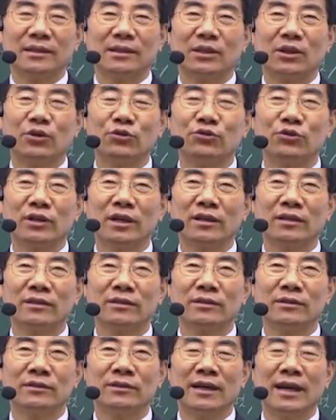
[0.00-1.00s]
더 중요한
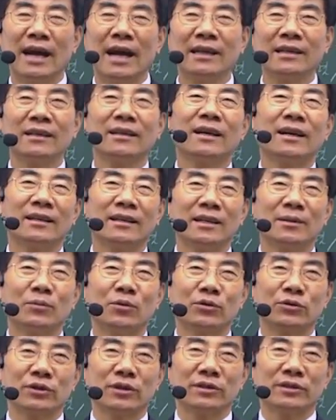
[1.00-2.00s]
건요, 합격하는 게
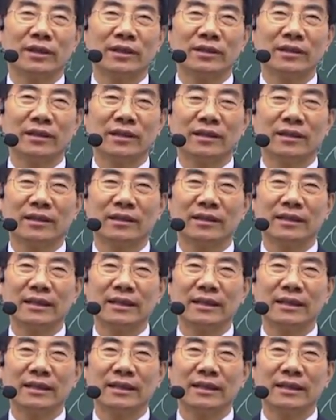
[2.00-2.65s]
목적이어서 합격하는 게.